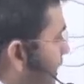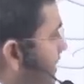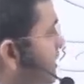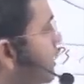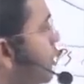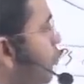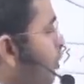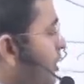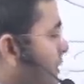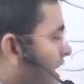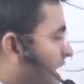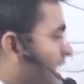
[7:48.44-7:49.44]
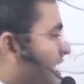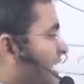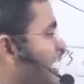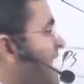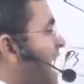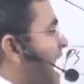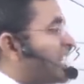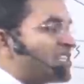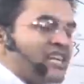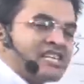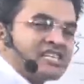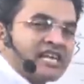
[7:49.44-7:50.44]
वर्ड कोई भी लेटर
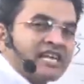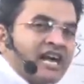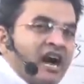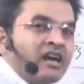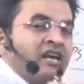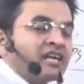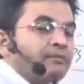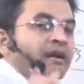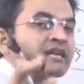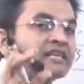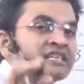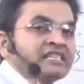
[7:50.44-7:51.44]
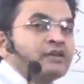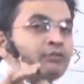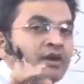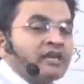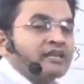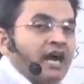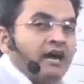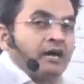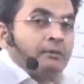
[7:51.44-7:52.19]
एडजस्ट करेगा कि भाई किसी वर्ड का